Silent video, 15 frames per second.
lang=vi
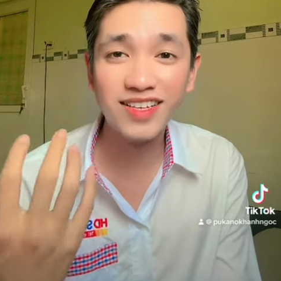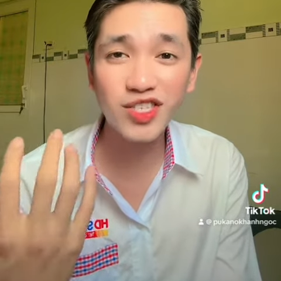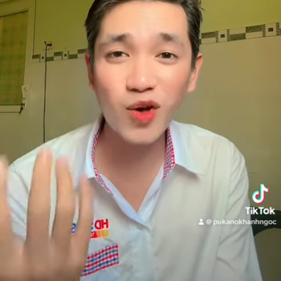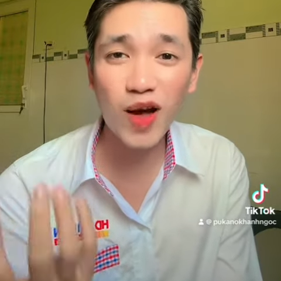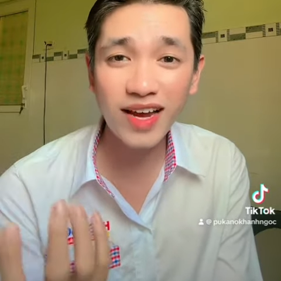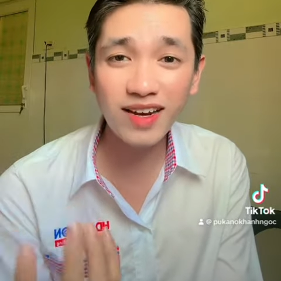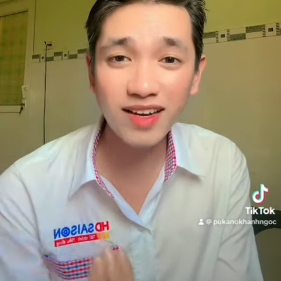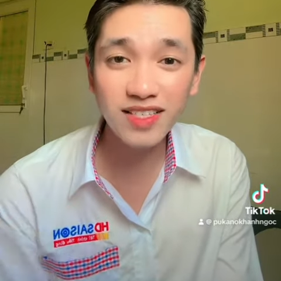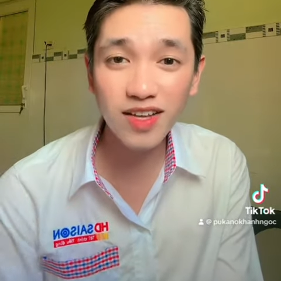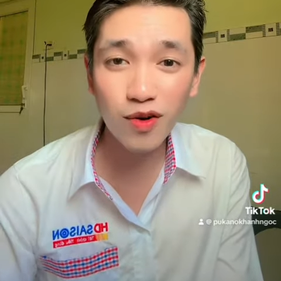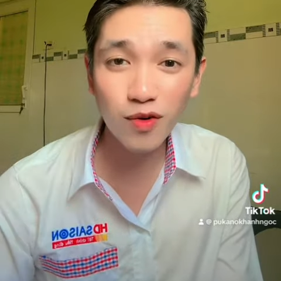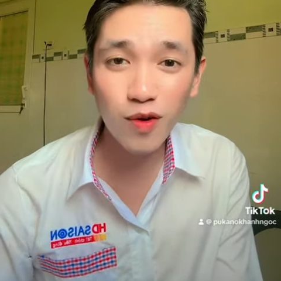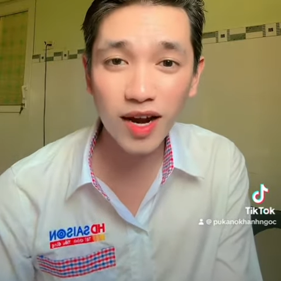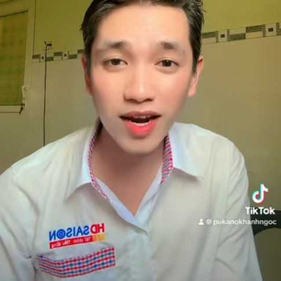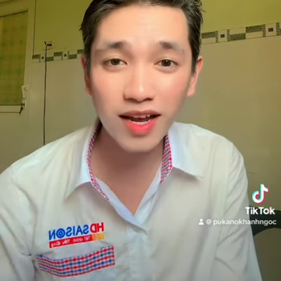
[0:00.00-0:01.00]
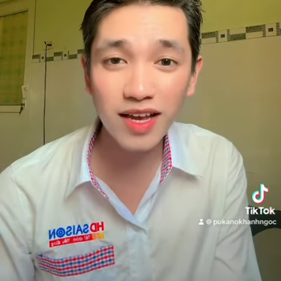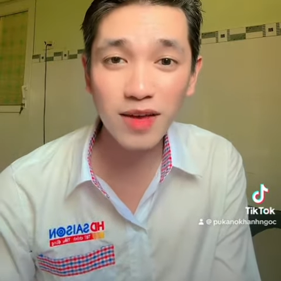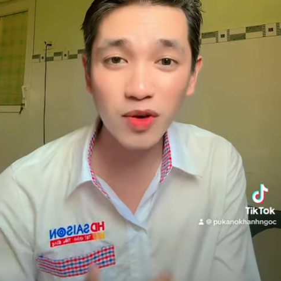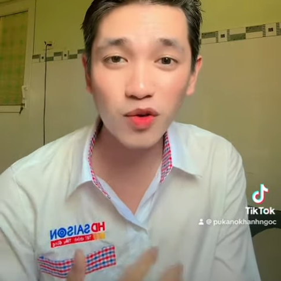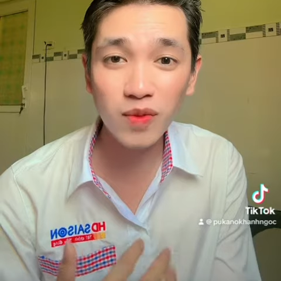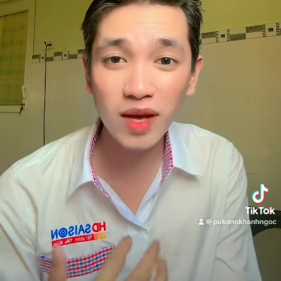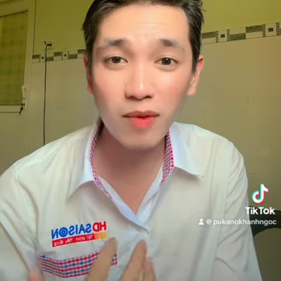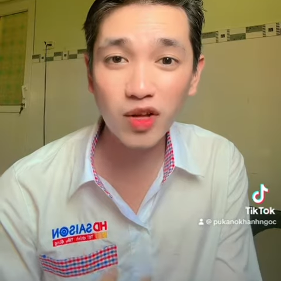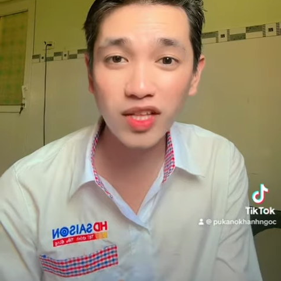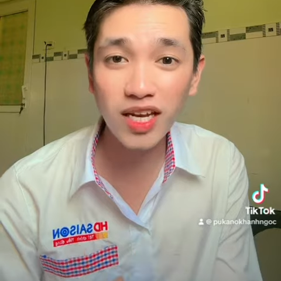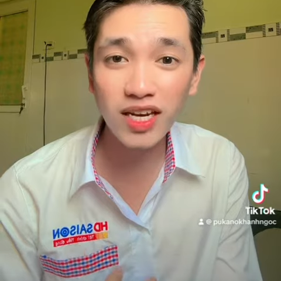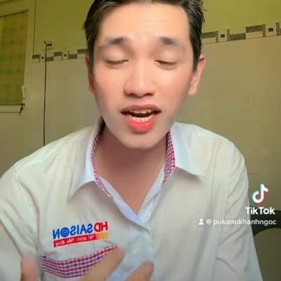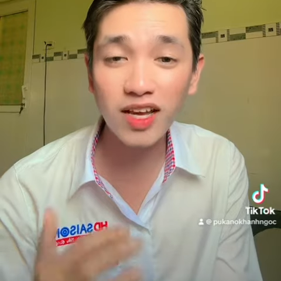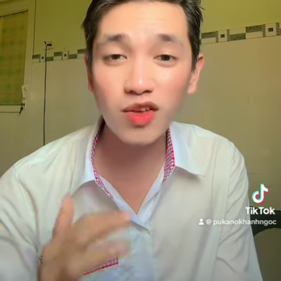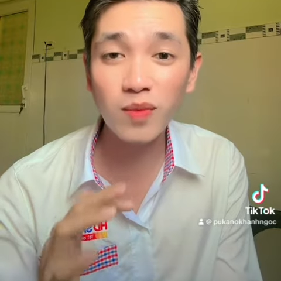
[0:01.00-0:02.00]
xóa nợ xấu hoặc là khi mà chúng ta bỏ tiền
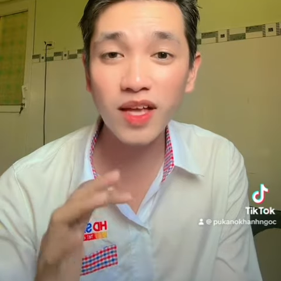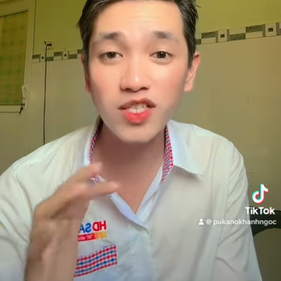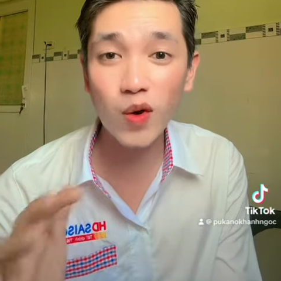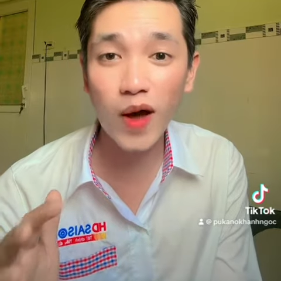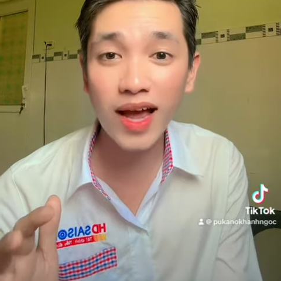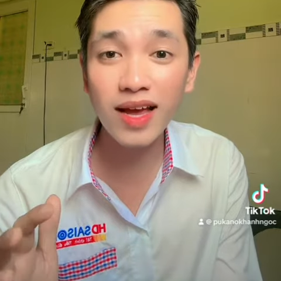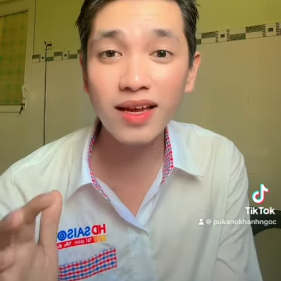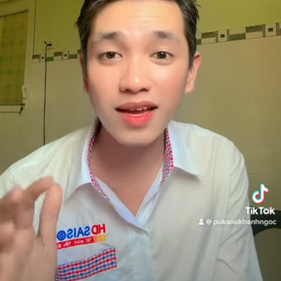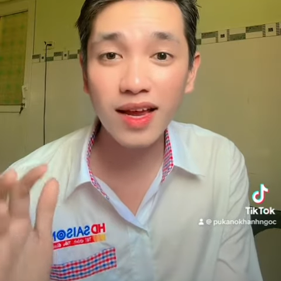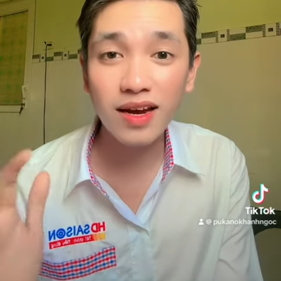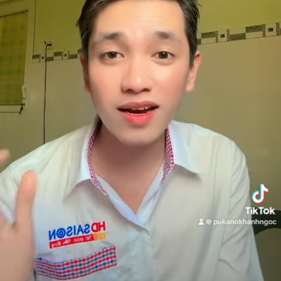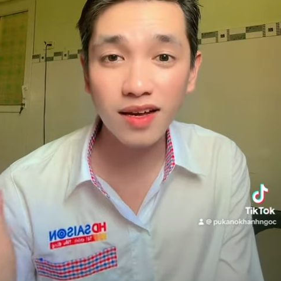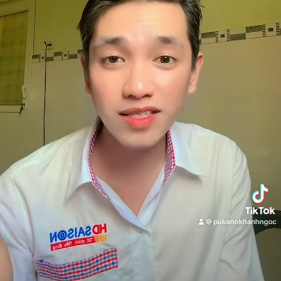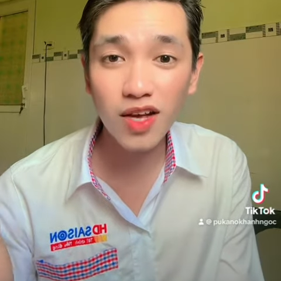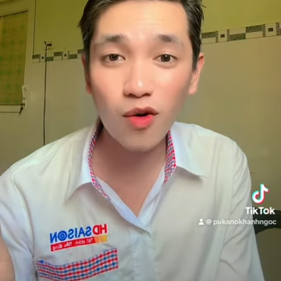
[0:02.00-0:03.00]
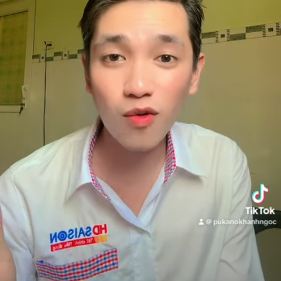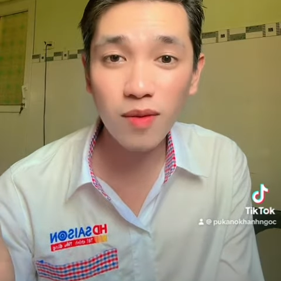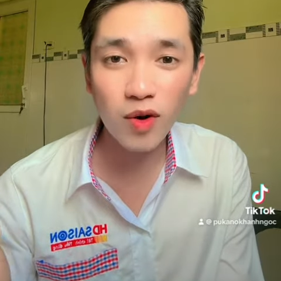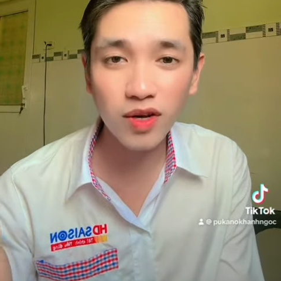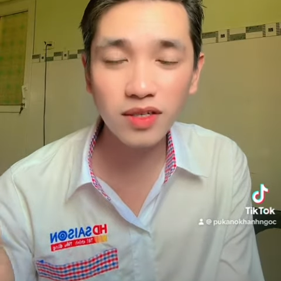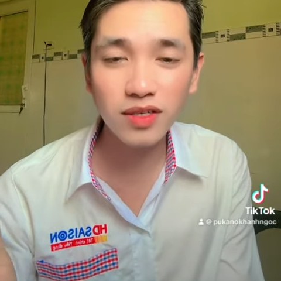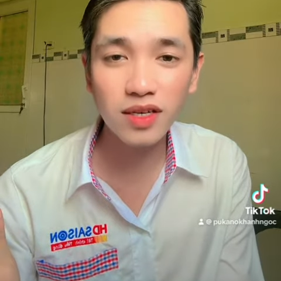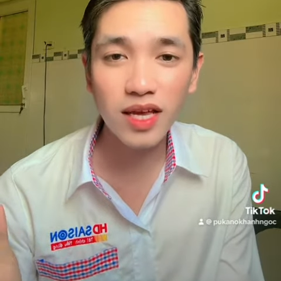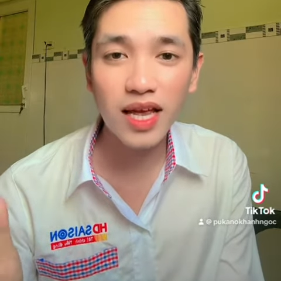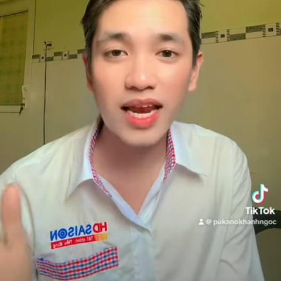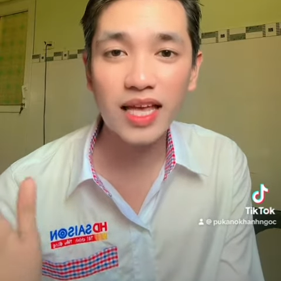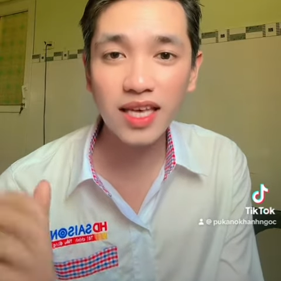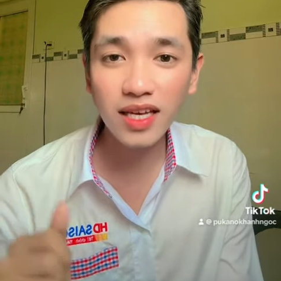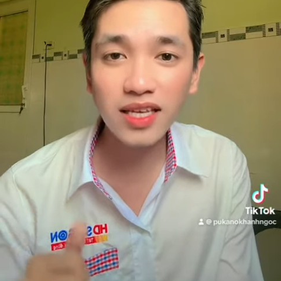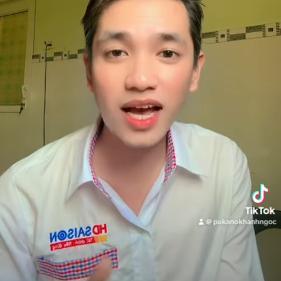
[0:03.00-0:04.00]
ra để chúng ta xóa nợ xấu á, mọi người là
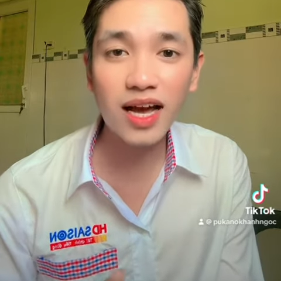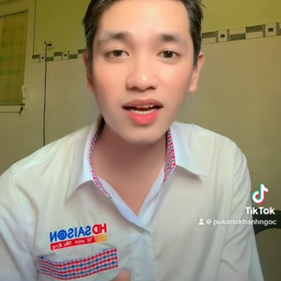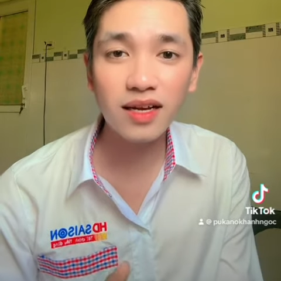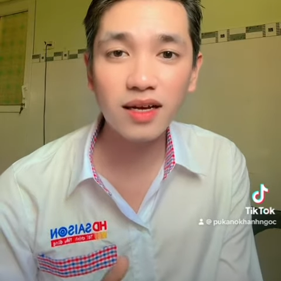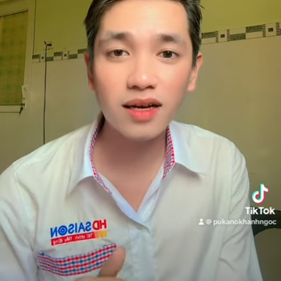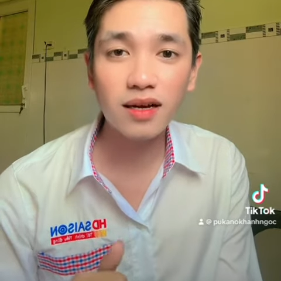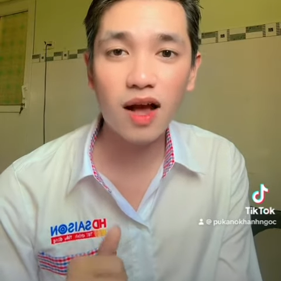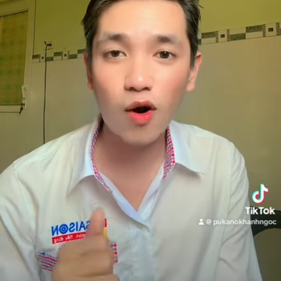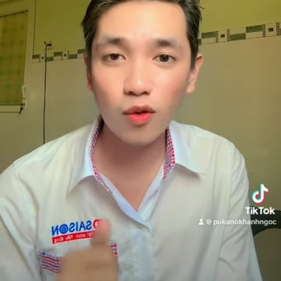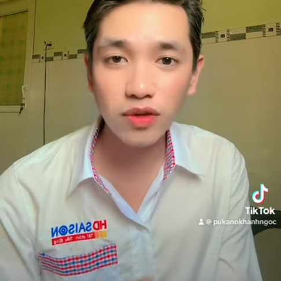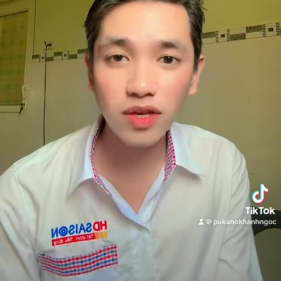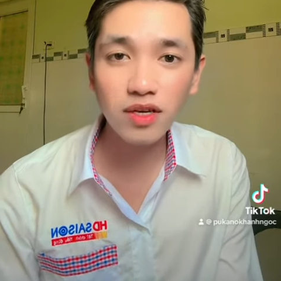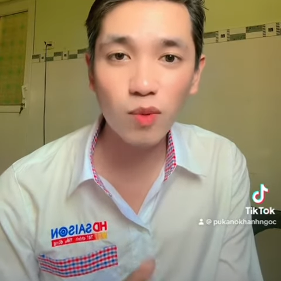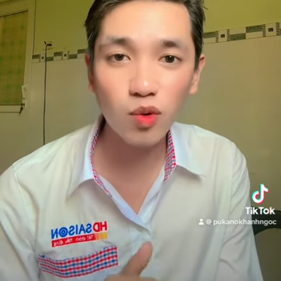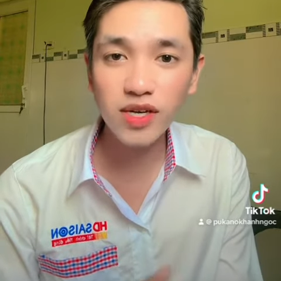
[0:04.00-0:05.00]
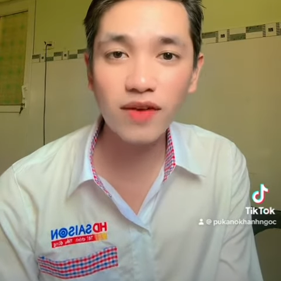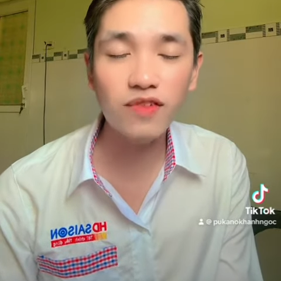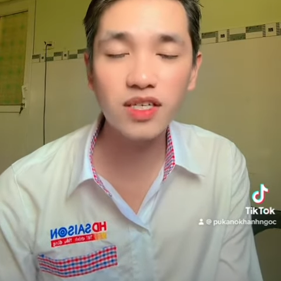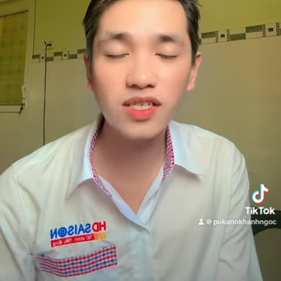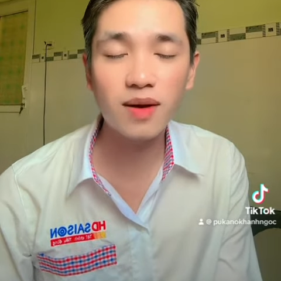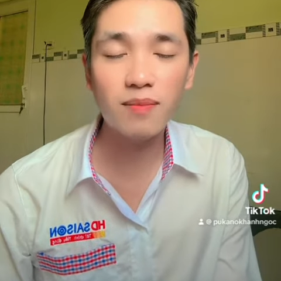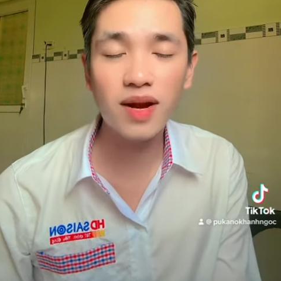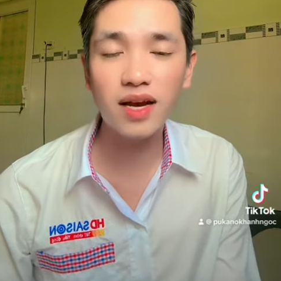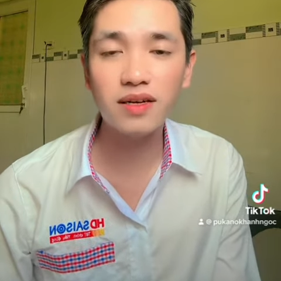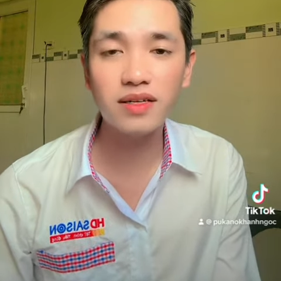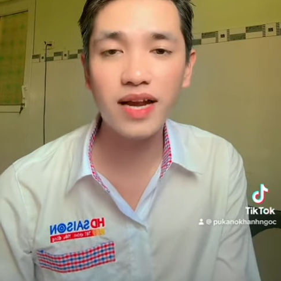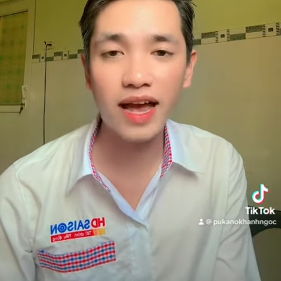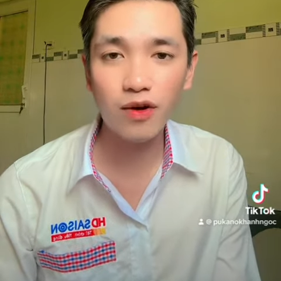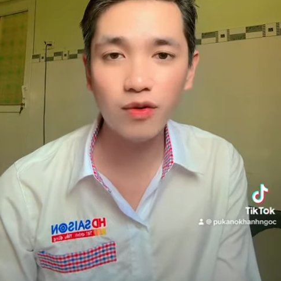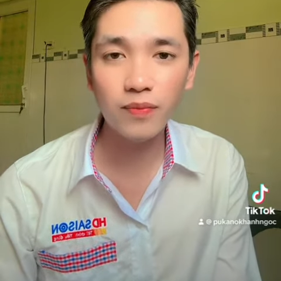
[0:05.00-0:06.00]
chắc chắn hầu như 100% là lừa
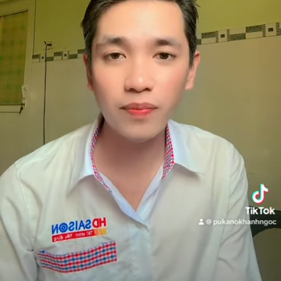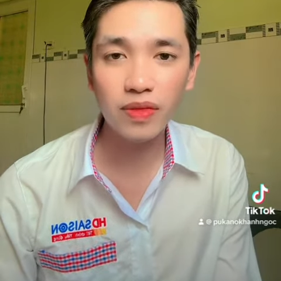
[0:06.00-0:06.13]
đảo